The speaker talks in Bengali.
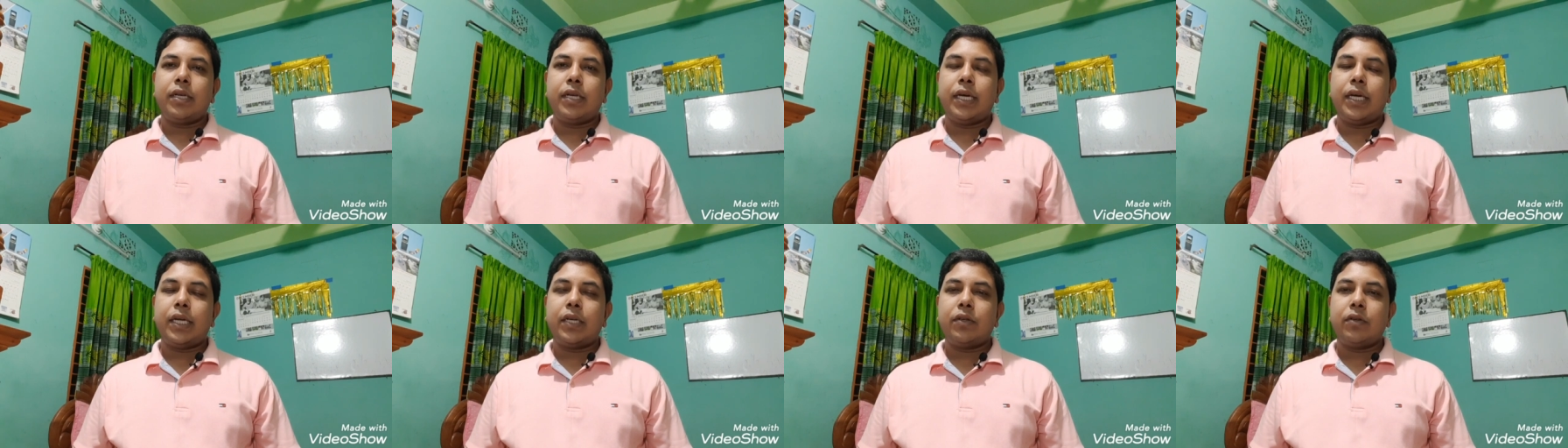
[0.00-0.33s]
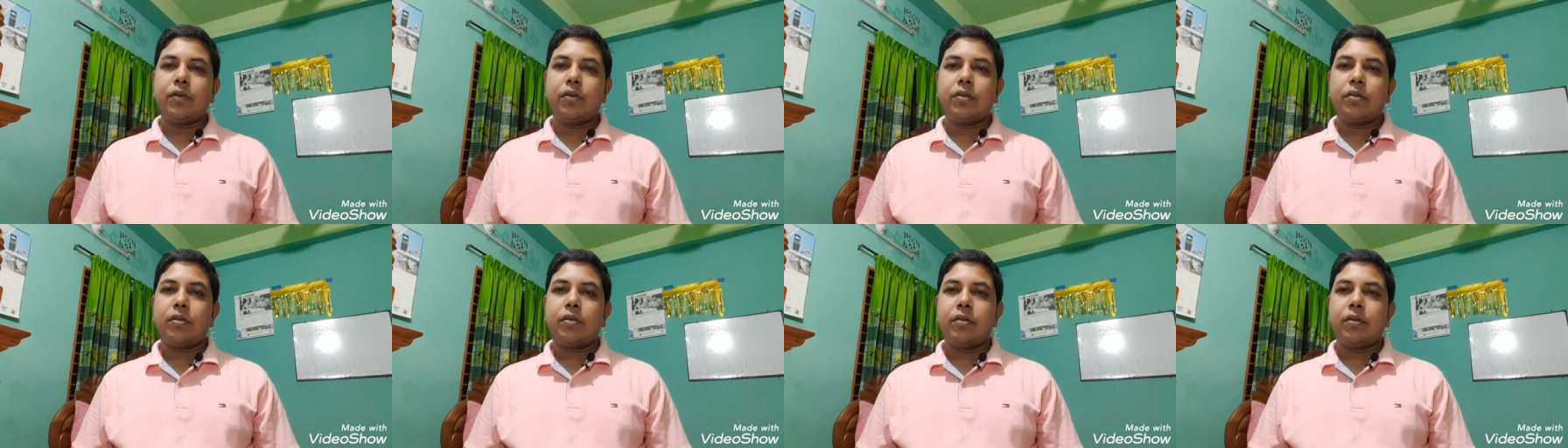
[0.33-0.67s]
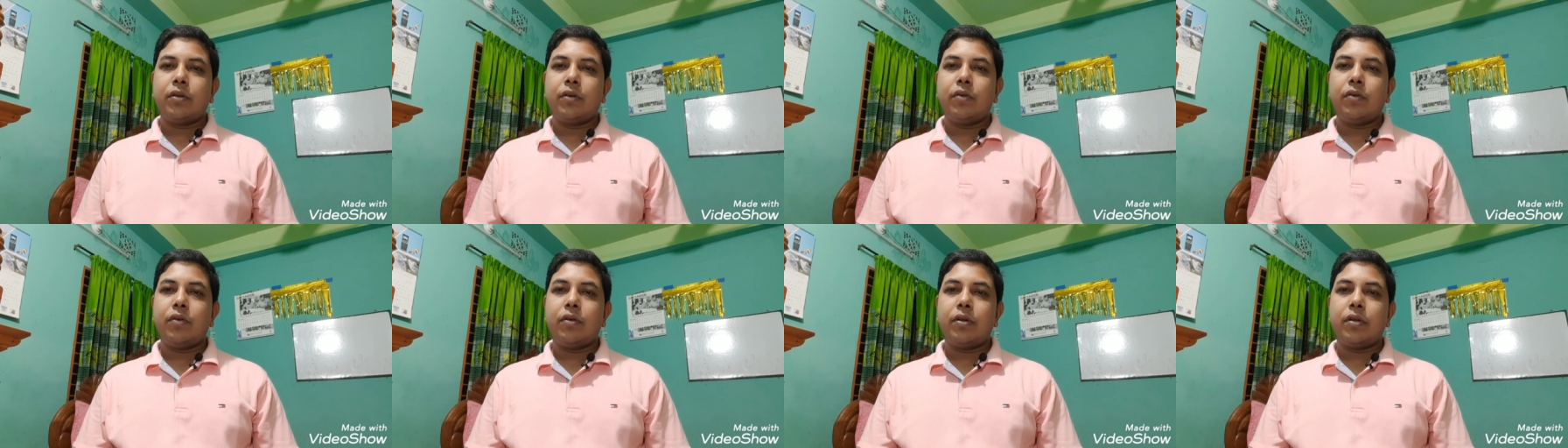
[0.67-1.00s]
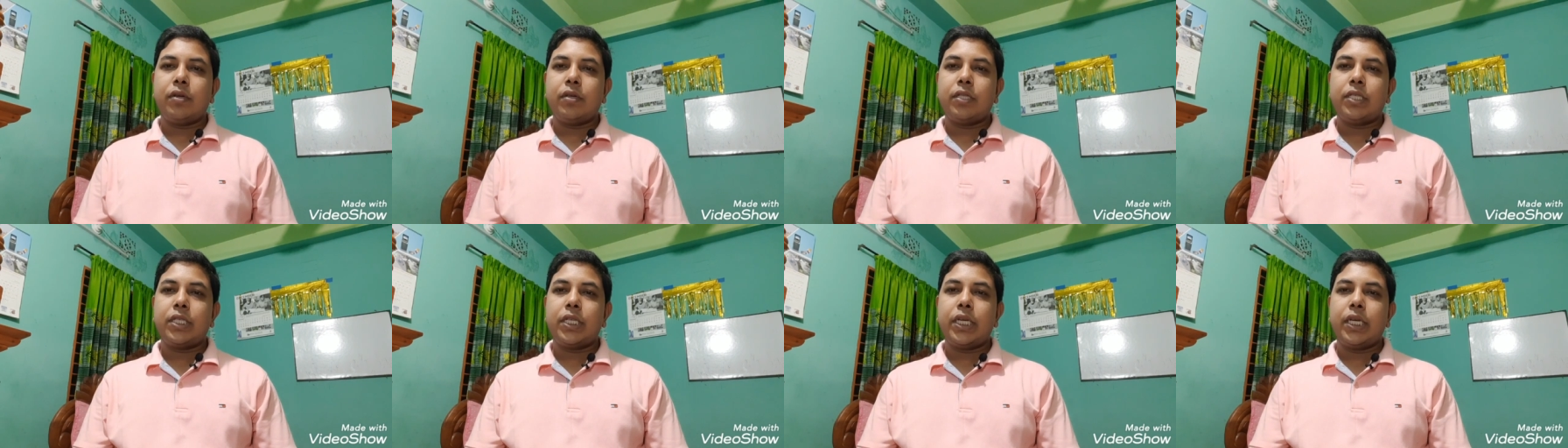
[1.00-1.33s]
নাটোর
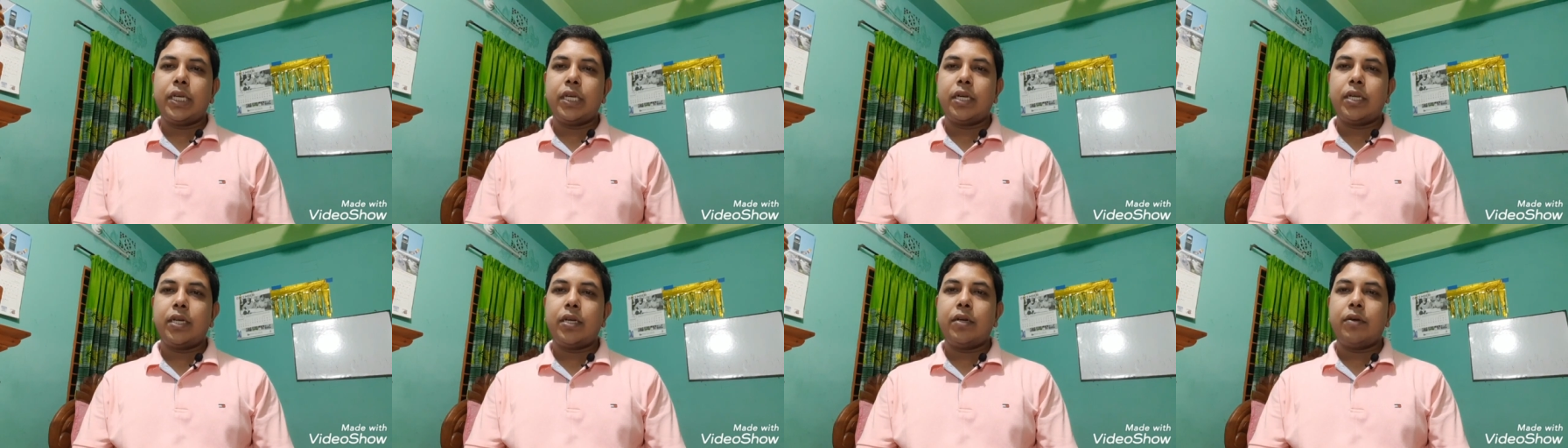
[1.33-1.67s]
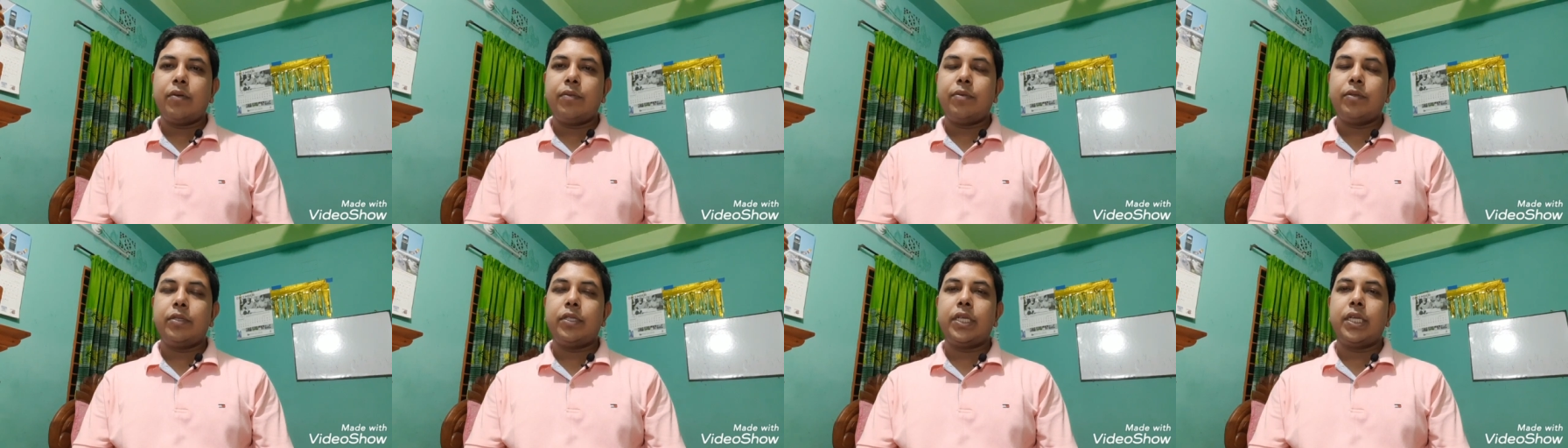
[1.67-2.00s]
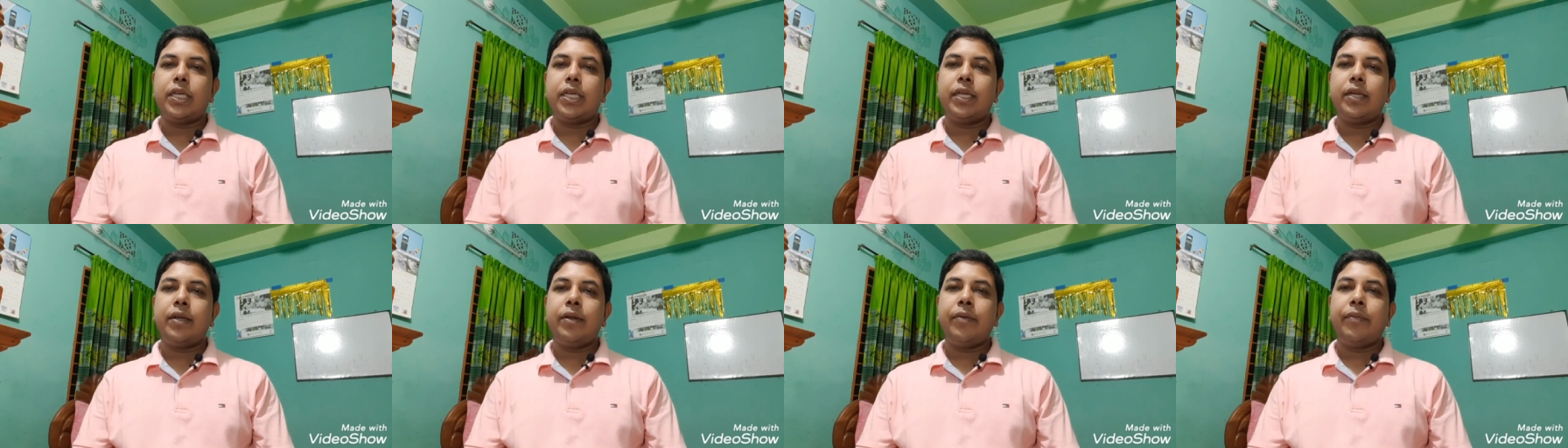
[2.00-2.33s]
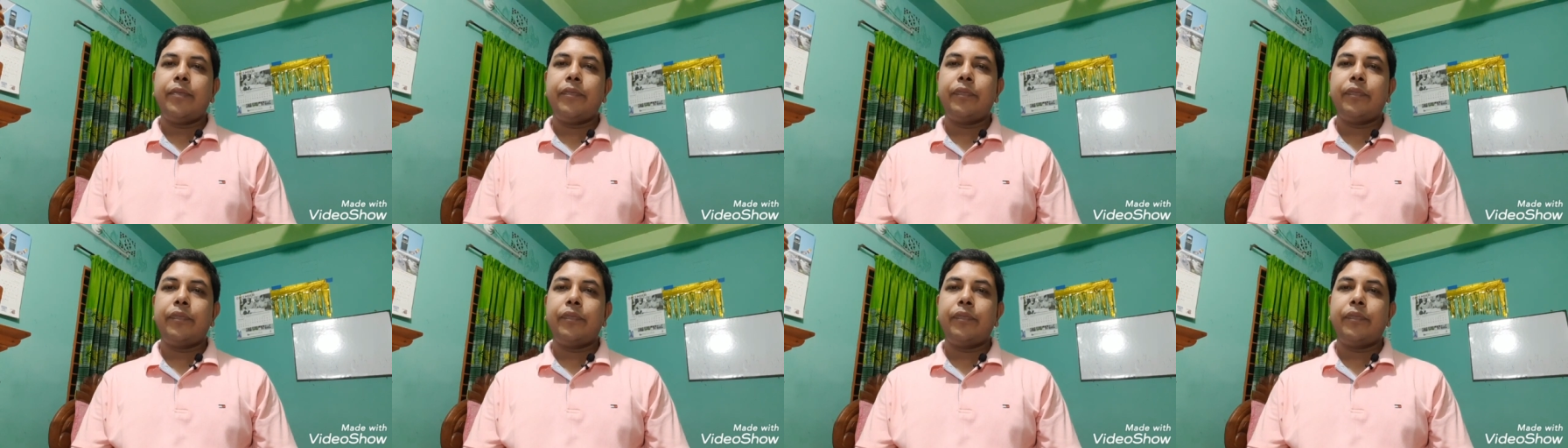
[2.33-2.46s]
সিংড়া উপজেলার